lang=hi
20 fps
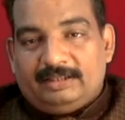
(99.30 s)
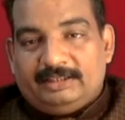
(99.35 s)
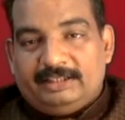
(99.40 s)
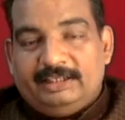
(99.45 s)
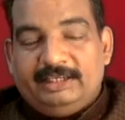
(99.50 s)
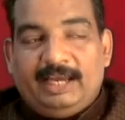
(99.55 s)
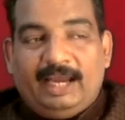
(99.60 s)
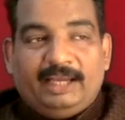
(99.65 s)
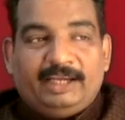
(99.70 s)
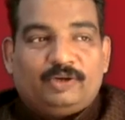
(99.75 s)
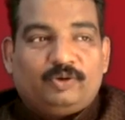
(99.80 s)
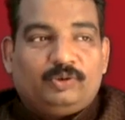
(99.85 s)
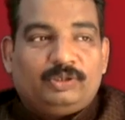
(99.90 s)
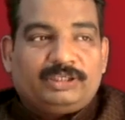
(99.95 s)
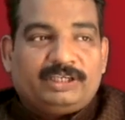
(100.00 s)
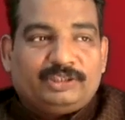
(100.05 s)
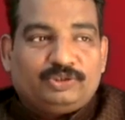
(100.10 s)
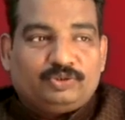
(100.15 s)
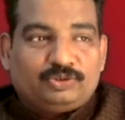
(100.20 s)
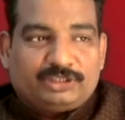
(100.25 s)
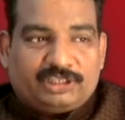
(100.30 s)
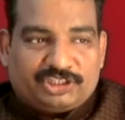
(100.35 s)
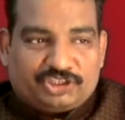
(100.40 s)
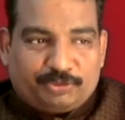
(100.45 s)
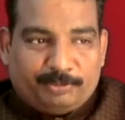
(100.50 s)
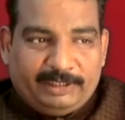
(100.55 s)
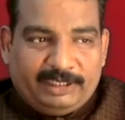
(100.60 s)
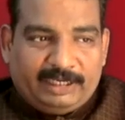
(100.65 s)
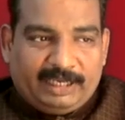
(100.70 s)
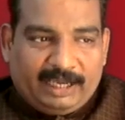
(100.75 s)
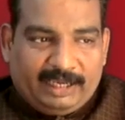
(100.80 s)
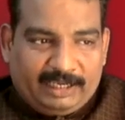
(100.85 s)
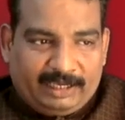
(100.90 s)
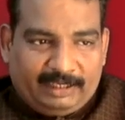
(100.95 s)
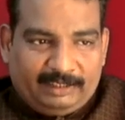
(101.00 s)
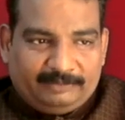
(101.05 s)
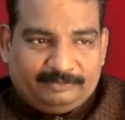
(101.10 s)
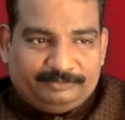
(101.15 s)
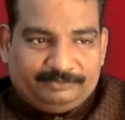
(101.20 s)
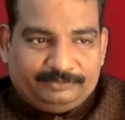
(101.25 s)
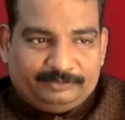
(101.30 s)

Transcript: दिल्ली हाईकोर्ट का जो जजमेंट आया